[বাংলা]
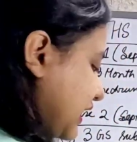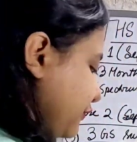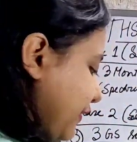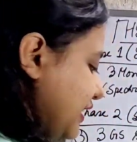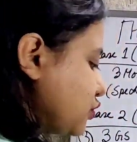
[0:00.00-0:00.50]

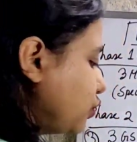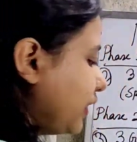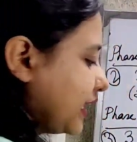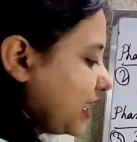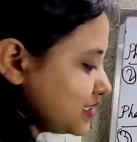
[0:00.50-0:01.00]
এখানে ফেসগুলো
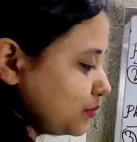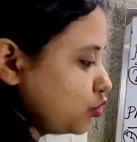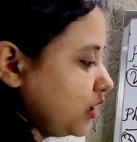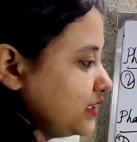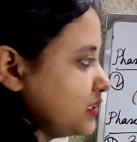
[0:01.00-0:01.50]
লেখা আছে
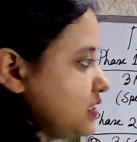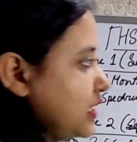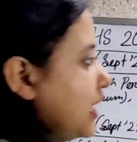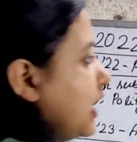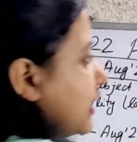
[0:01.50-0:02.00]
বলেই
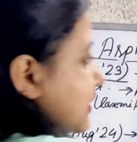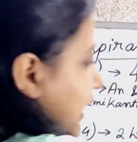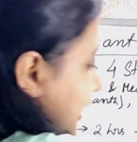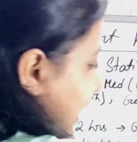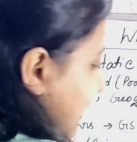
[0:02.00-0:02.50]
দিচ্ছি
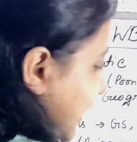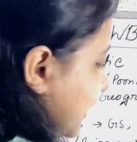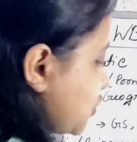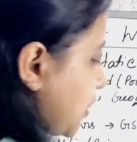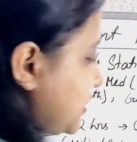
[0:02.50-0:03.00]
তার আগে আর
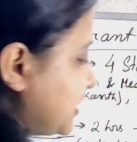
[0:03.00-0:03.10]
এখানে সব